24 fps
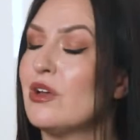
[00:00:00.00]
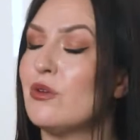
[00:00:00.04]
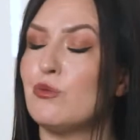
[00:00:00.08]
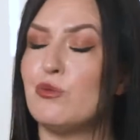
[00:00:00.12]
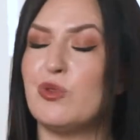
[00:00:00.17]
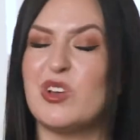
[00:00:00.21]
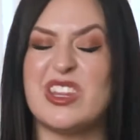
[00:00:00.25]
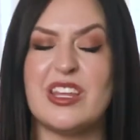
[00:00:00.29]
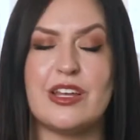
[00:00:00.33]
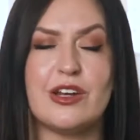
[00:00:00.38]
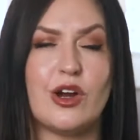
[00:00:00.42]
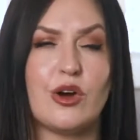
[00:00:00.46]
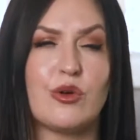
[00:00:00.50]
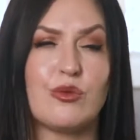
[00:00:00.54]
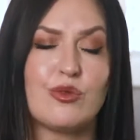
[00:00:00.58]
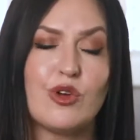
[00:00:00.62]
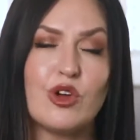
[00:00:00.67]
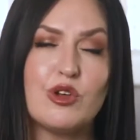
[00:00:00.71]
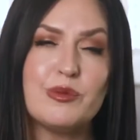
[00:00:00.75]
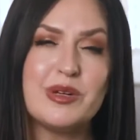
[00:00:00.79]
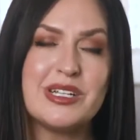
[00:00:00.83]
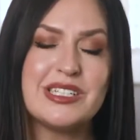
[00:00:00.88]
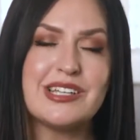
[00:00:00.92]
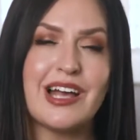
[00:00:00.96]
davvero da
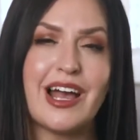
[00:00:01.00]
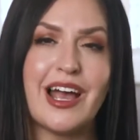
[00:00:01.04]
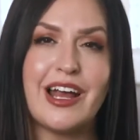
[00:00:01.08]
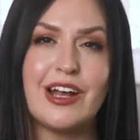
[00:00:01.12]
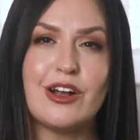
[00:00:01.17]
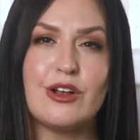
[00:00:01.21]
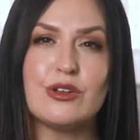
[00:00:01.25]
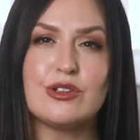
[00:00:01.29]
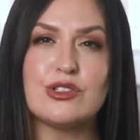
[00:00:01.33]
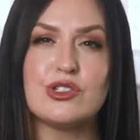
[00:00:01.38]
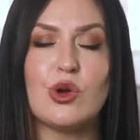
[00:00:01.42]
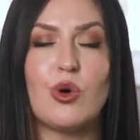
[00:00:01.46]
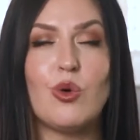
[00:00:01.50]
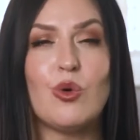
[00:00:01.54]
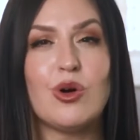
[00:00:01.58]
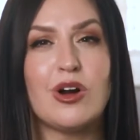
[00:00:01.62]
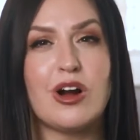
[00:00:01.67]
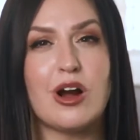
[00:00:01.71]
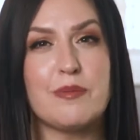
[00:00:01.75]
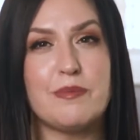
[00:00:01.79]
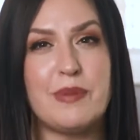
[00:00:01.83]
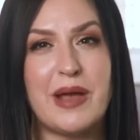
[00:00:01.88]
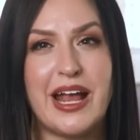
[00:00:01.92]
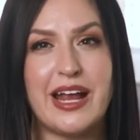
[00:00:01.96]
prendere in considerazione.
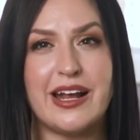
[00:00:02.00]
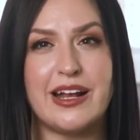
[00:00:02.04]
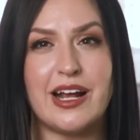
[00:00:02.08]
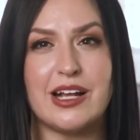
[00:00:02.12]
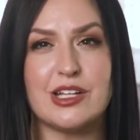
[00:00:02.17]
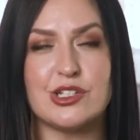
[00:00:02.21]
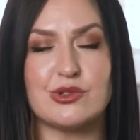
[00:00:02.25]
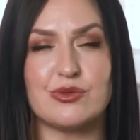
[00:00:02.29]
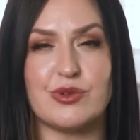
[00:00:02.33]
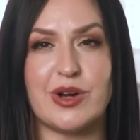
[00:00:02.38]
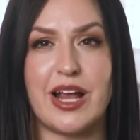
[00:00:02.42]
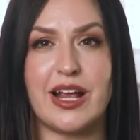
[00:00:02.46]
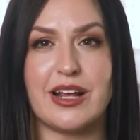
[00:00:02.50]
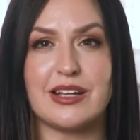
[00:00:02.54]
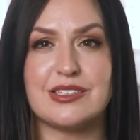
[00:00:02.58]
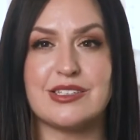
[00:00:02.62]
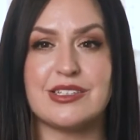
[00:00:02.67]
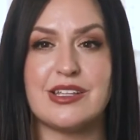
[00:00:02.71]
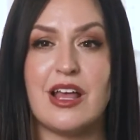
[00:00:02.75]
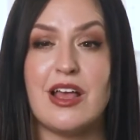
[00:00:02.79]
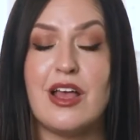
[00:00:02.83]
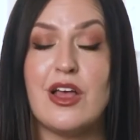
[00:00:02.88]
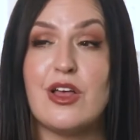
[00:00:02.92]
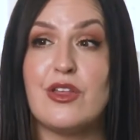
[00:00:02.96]
Nei titoli di
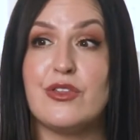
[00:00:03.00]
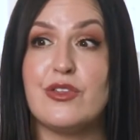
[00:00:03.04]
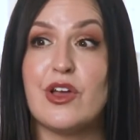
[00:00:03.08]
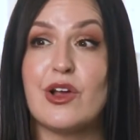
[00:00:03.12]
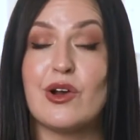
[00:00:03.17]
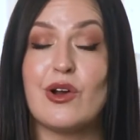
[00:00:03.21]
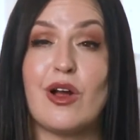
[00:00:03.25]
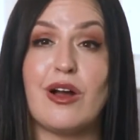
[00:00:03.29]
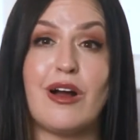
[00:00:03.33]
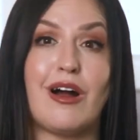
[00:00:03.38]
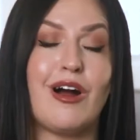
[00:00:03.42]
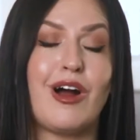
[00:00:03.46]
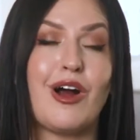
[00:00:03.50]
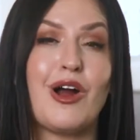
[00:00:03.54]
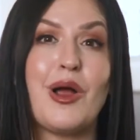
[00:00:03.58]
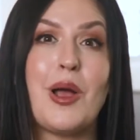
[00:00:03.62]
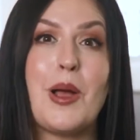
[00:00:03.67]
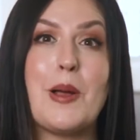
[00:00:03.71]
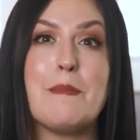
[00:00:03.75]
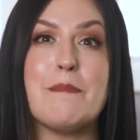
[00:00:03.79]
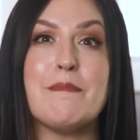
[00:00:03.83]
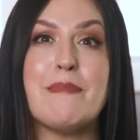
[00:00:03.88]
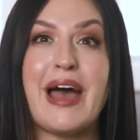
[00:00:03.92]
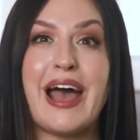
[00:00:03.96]
arruolamento ci sono
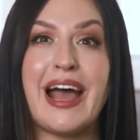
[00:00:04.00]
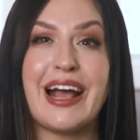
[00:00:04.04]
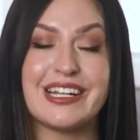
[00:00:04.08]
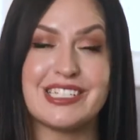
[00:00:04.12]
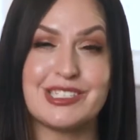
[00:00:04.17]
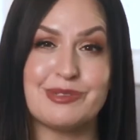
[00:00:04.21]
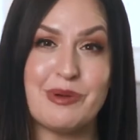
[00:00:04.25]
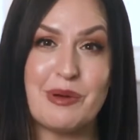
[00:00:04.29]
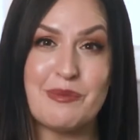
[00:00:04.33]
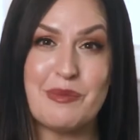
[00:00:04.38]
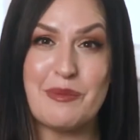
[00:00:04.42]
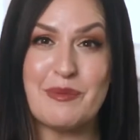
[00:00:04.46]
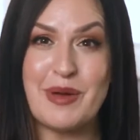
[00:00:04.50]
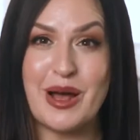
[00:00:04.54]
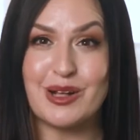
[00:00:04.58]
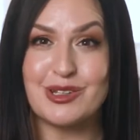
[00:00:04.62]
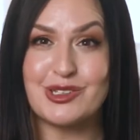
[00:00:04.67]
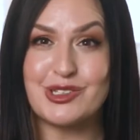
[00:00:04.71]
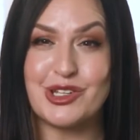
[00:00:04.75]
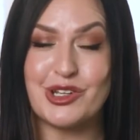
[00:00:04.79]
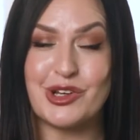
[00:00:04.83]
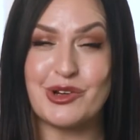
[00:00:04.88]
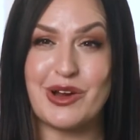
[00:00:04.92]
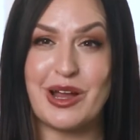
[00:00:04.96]
quantità massime
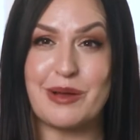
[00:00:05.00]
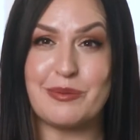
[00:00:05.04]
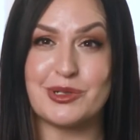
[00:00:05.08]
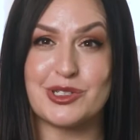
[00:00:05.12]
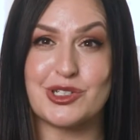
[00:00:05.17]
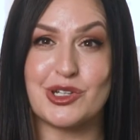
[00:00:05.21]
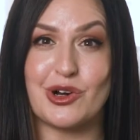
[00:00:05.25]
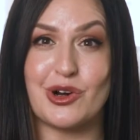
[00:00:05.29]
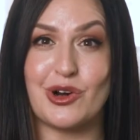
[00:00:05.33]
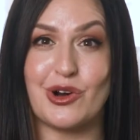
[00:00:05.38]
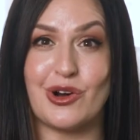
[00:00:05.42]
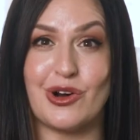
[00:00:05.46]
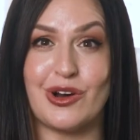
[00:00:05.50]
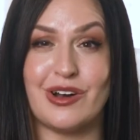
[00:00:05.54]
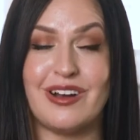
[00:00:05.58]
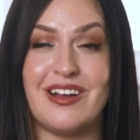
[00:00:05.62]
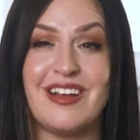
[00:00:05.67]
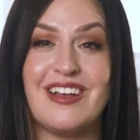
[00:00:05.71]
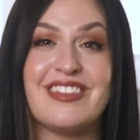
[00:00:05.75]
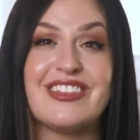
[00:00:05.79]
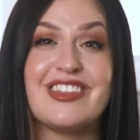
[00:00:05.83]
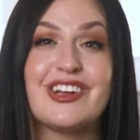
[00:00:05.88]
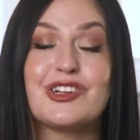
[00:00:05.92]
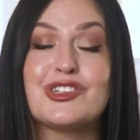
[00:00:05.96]
che potete
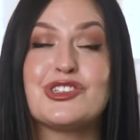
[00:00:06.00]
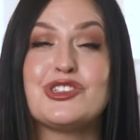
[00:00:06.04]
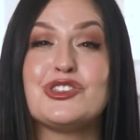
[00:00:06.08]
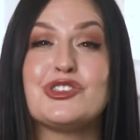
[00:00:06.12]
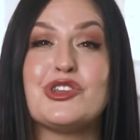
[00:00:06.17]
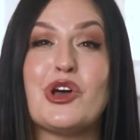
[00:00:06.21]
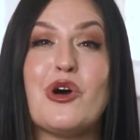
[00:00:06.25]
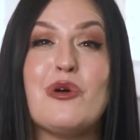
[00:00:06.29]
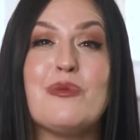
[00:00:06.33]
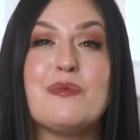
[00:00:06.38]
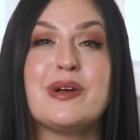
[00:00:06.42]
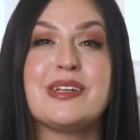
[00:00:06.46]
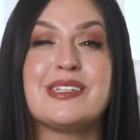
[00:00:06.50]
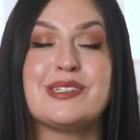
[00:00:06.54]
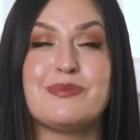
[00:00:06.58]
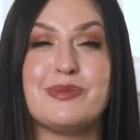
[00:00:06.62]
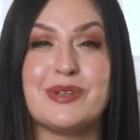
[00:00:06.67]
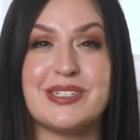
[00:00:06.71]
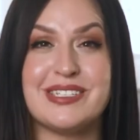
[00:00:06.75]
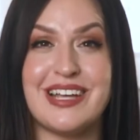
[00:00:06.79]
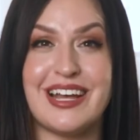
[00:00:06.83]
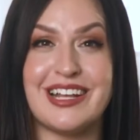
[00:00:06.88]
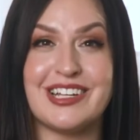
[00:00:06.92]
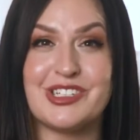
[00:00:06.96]
guadagnare.
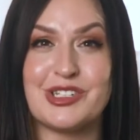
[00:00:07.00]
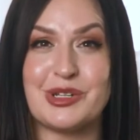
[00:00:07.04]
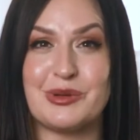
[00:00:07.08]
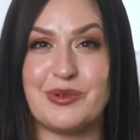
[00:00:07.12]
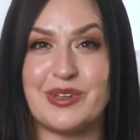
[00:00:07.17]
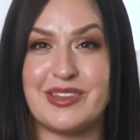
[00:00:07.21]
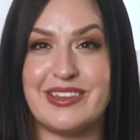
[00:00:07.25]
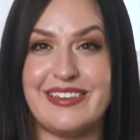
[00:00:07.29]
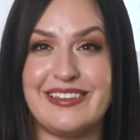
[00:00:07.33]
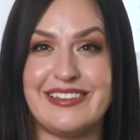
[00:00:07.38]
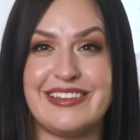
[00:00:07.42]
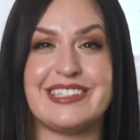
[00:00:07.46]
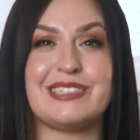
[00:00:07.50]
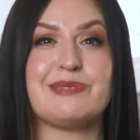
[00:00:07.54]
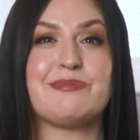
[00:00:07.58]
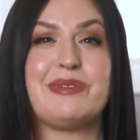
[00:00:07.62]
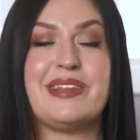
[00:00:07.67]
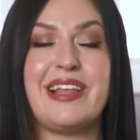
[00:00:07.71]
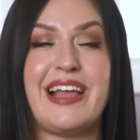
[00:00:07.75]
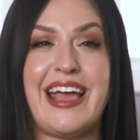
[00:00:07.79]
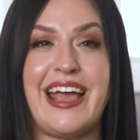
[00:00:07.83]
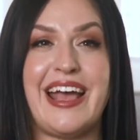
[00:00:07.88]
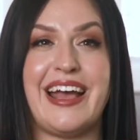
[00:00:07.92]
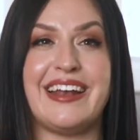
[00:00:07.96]
Ci sono moltissime
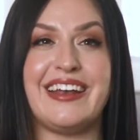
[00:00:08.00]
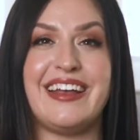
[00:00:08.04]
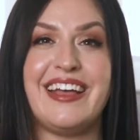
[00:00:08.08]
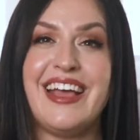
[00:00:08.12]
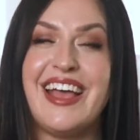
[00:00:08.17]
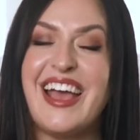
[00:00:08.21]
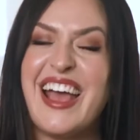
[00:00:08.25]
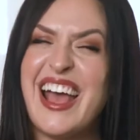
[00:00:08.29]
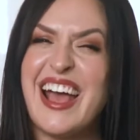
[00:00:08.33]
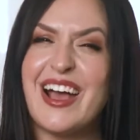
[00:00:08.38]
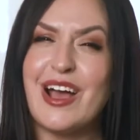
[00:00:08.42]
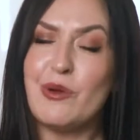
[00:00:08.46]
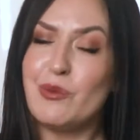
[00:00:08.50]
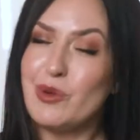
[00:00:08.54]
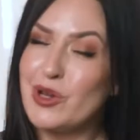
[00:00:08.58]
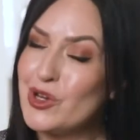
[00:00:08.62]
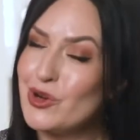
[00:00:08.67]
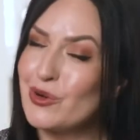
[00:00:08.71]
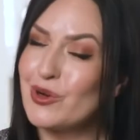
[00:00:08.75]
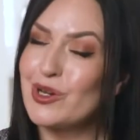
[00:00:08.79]
potenzialità in questo